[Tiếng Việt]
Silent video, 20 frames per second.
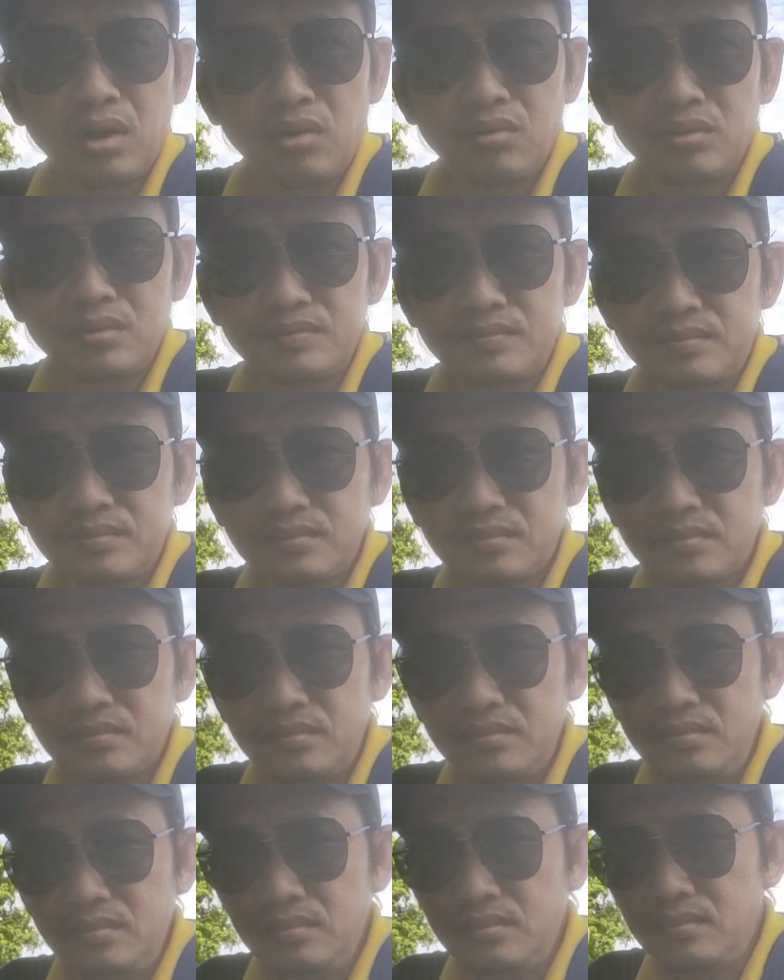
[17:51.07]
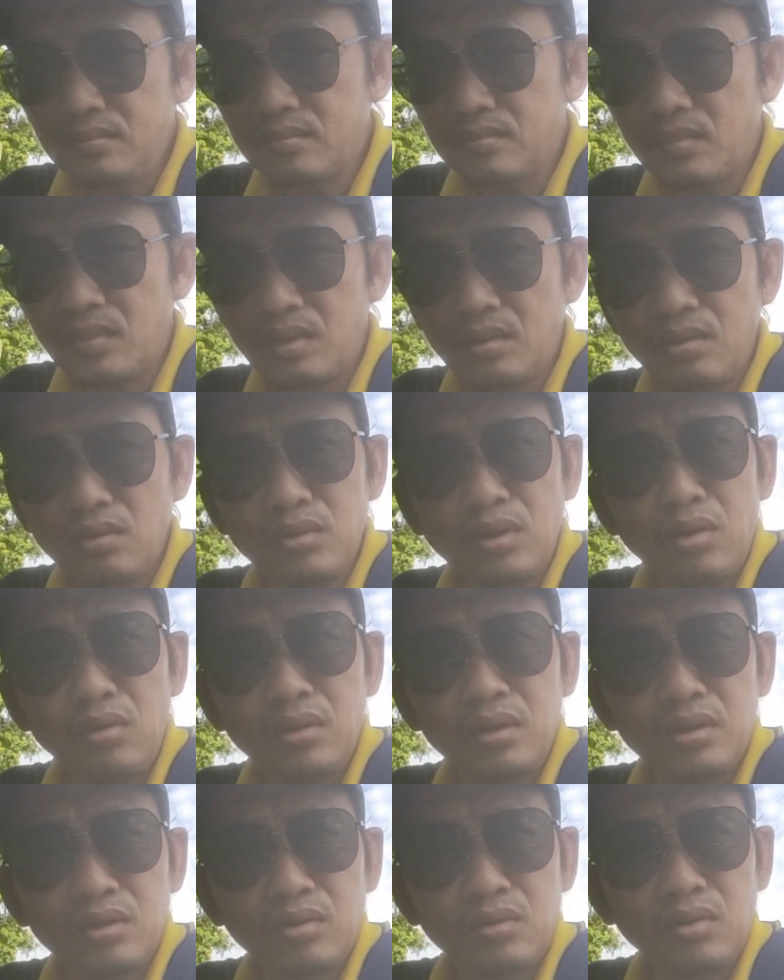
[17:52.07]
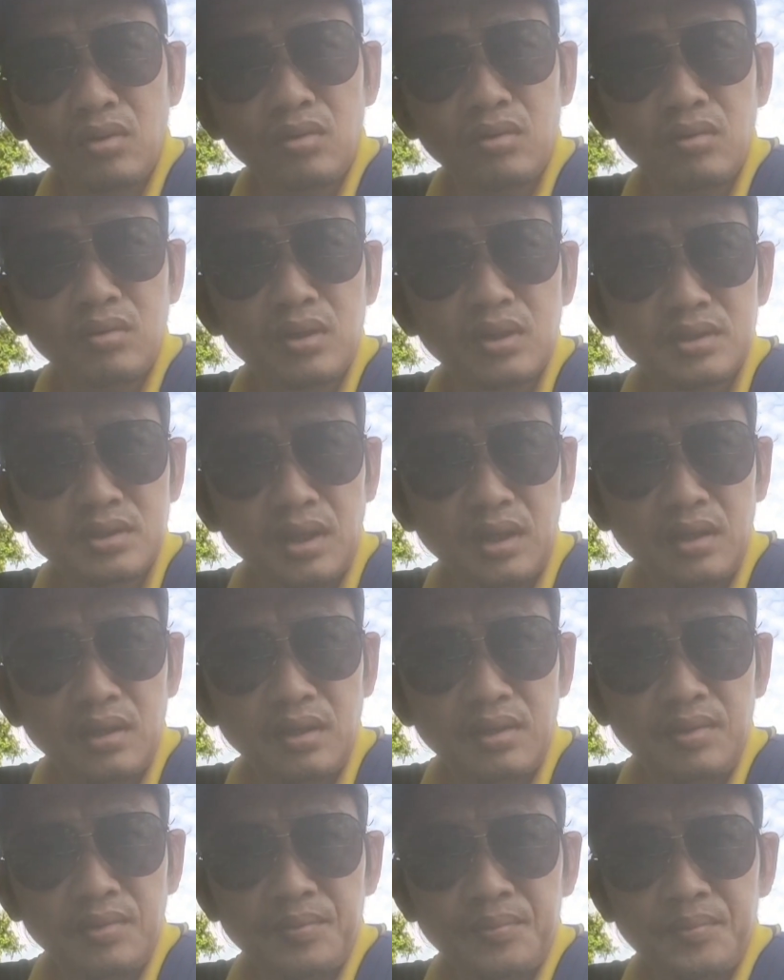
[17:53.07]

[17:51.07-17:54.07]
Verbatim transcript: rồi tôi nói thì tôi nói có cơ sở